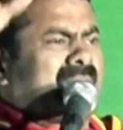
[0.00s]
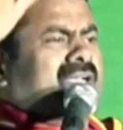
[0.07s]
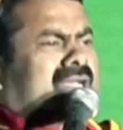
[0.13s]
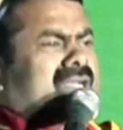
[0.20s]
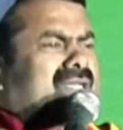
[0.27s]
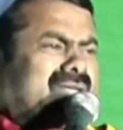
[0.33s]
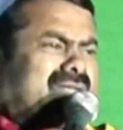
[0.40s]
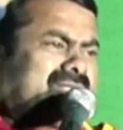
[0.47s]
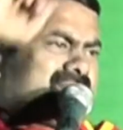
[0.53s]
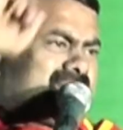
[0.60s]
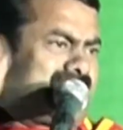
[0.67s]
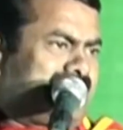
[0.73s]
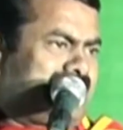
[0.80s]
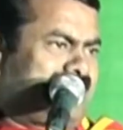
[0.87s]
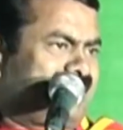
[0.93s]
மக்களுக்கு
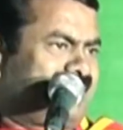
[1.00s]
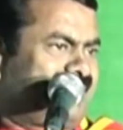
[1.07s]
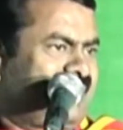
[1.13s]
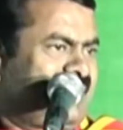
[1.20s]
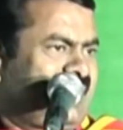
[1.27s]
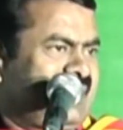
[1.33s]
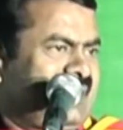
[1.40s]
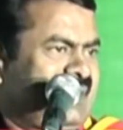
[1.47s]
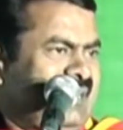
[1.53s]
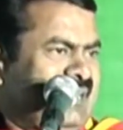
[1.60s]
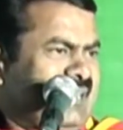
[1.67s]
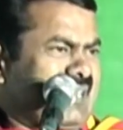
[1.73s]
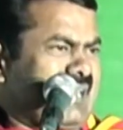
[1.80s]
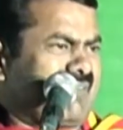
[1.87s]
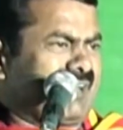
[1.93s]
தருவோம்
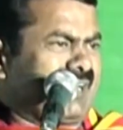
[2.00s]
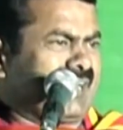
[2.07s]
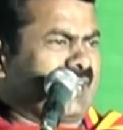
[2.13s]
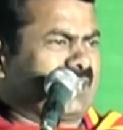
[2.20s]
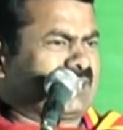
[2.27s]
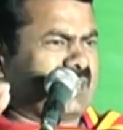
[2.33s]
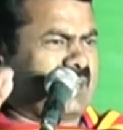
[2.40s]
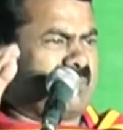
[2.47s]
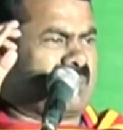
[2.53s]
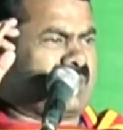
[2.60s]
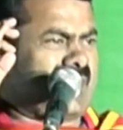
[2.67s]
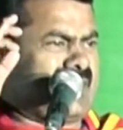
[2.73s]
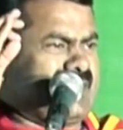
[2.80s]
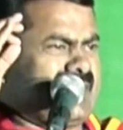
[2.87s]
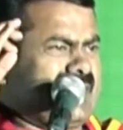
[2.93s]
எவனிடத்திலும்
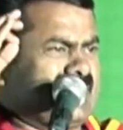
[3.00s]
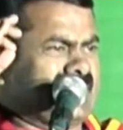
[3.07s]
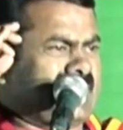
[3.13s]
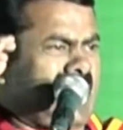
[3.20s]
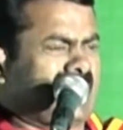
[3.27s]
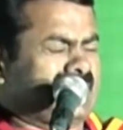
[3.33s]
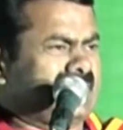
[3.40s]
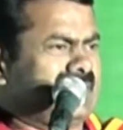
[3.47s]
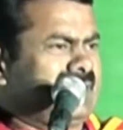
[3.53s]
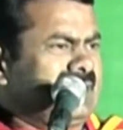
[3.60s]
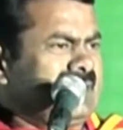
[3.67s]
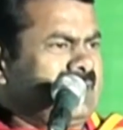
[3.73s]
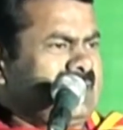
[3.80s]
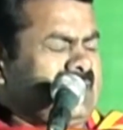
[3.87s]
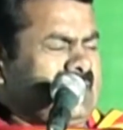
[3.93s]
கையேந்தாது
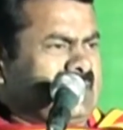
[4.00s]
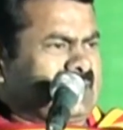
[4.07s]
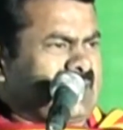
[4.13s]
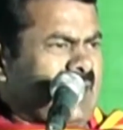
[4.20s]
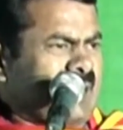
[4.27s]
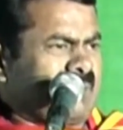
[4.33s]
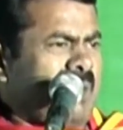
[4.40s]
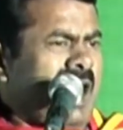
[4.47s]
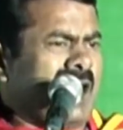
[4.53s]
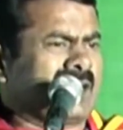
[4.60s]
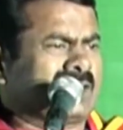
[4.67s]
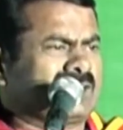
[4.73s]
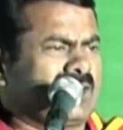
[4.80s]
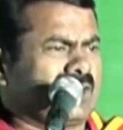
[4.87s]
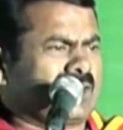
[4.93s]

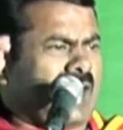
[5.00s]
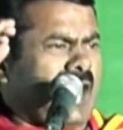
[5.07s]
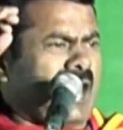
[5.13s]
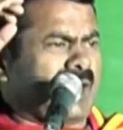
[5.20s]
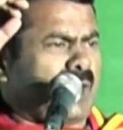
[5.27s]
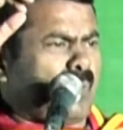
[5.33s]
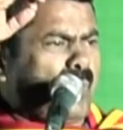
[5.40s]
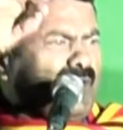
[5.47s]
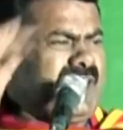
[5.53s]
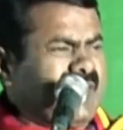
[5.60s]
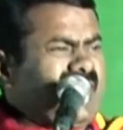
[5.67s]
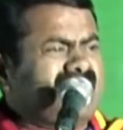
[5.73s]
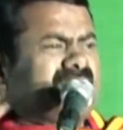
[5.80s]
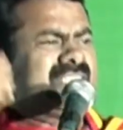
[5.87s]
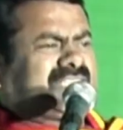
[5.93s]
தன்மானத்திற்காக
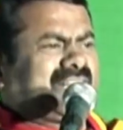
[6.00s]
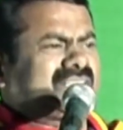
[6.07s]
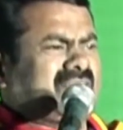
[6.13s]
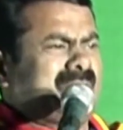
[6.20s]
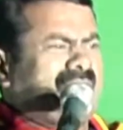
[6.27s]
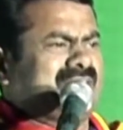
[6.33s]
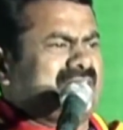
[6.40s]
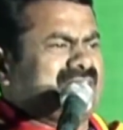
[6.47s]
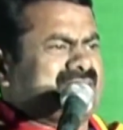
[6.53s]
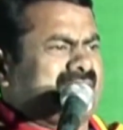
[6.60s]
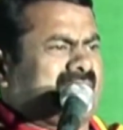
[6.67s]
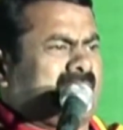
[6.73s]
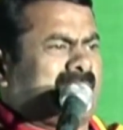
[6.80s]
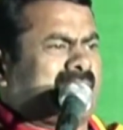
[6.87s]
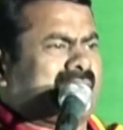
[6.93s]
உயிரை விட்ட தமிழ்
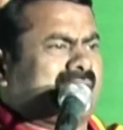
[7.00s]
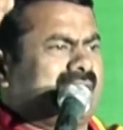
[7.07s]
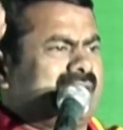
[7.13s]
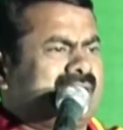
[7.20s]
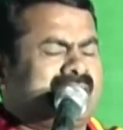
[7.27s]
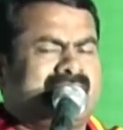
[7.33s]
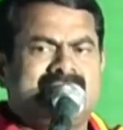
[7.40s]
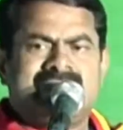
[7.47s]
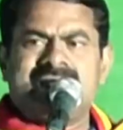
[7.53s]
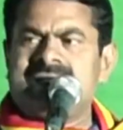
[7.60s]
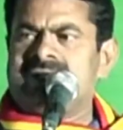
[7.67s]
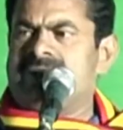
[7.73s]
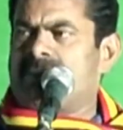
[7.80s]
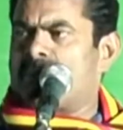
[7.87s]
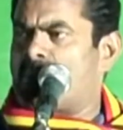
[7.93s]
தேசிய மக்கள்
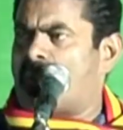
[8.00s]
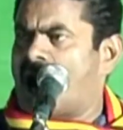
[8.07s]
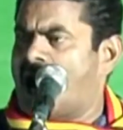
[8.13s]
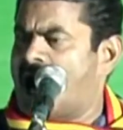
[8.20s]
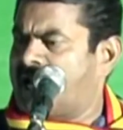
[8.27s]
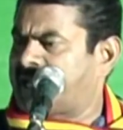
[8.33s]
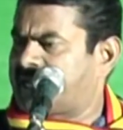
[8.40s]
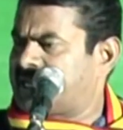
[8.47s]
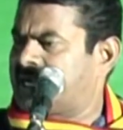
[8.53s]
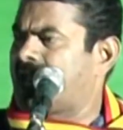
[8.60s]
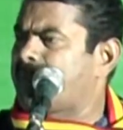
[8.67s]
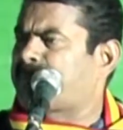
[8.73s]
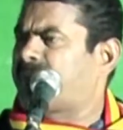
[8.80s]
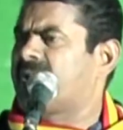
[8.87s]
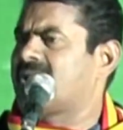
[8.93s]
மான
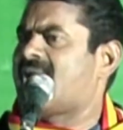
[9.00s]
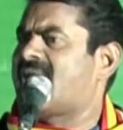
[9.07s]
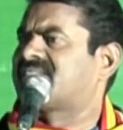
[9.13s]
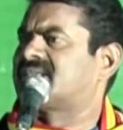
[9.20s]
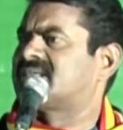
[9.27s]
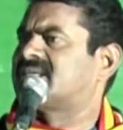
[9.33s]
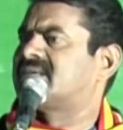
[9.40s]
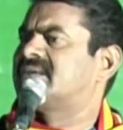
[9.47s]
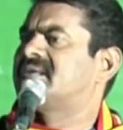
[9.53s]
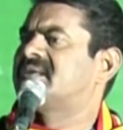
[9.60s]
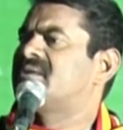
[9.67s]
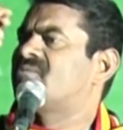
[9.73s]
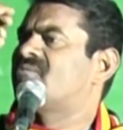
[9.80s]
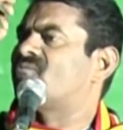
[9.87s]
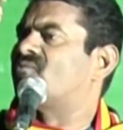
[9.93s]
இழப்பில்லாது
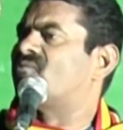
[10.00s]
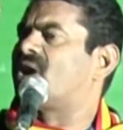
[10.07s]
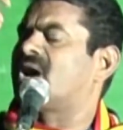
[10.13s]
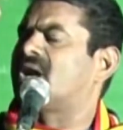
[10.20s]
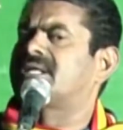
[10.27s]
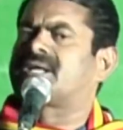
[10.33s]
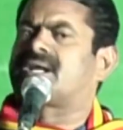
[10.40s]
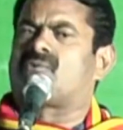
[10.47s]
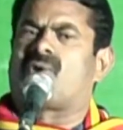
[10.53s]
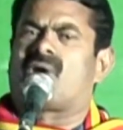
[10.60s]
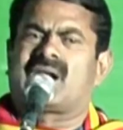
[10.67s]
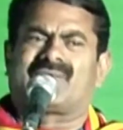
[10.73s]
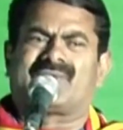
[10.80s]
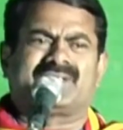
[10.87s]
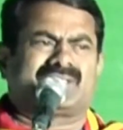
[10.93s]
வாழ்கிற
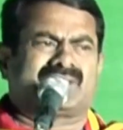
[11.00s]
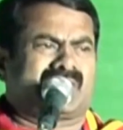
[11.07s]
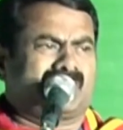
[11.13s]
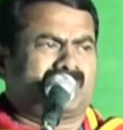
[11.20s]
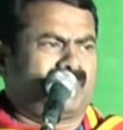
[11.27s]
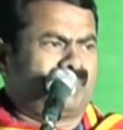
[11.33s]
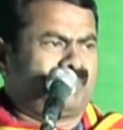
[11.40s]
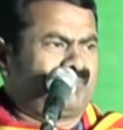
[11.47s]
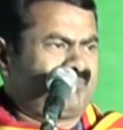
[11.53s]
வாழ்வை தருவோம்